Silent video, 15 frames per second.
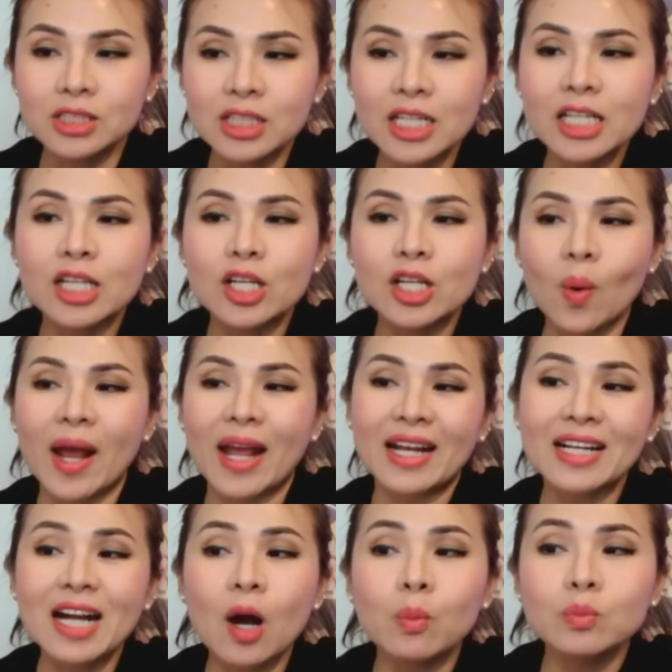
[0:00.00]
trì hoãn
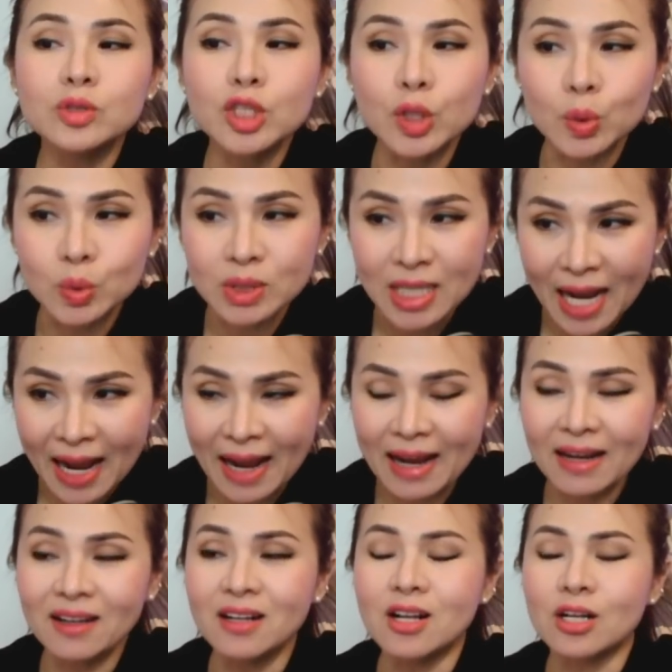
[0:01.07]
không chịu trả
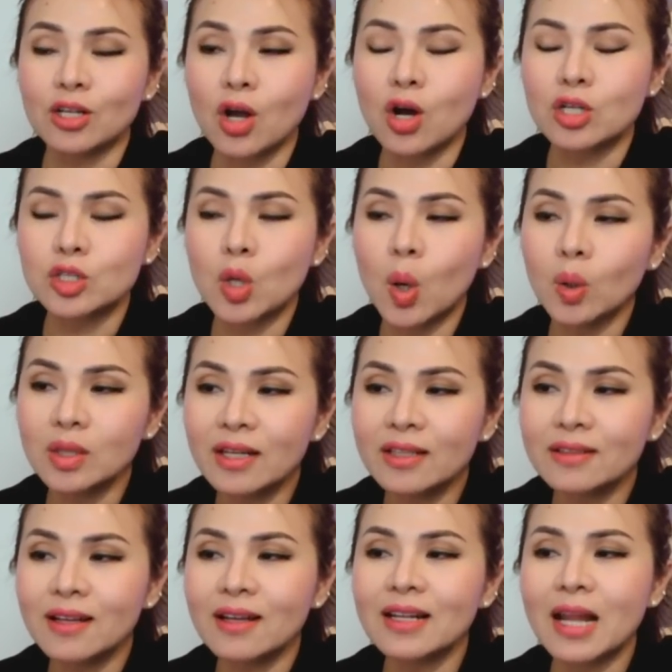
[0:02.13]
con số
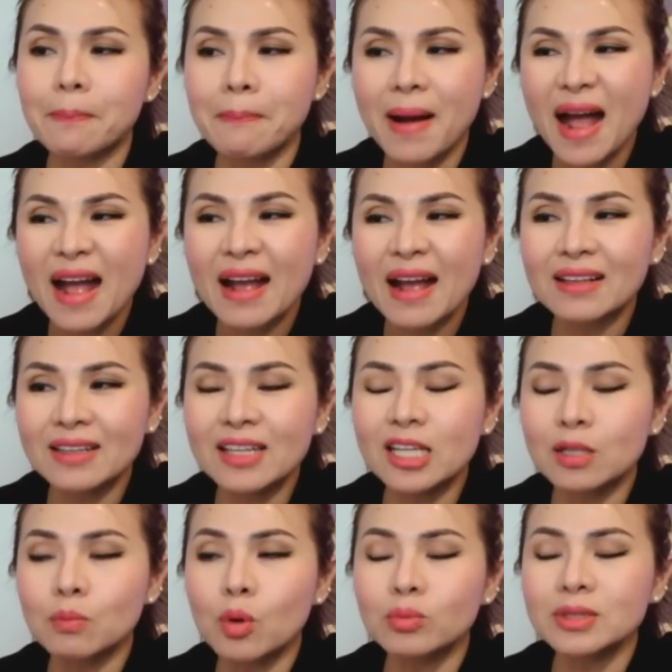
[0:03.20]
lên đến là
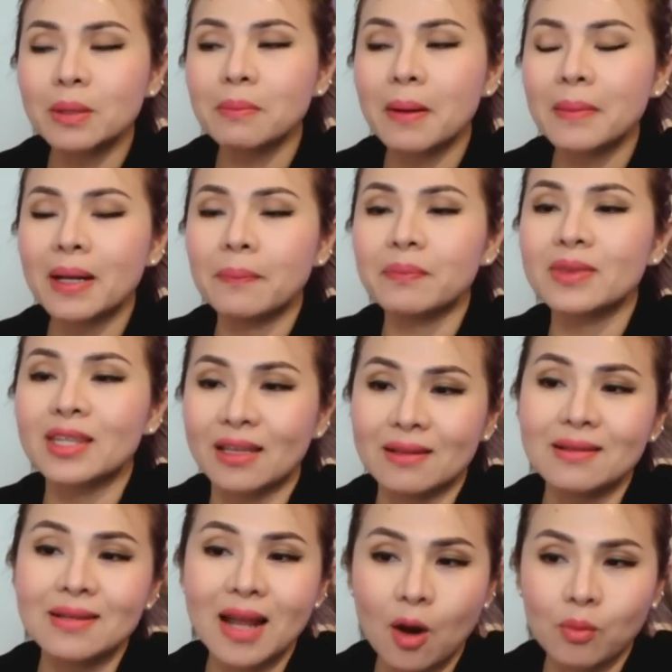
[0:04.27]
3.435
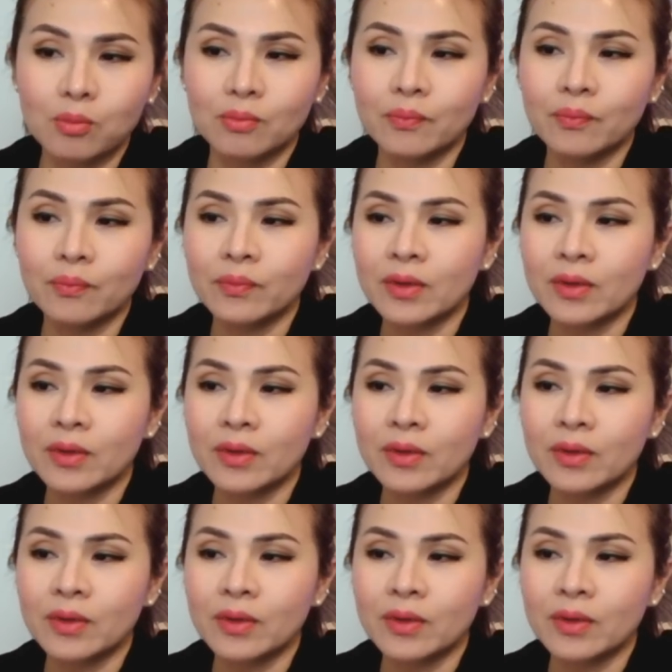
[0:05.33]
tỷ đồng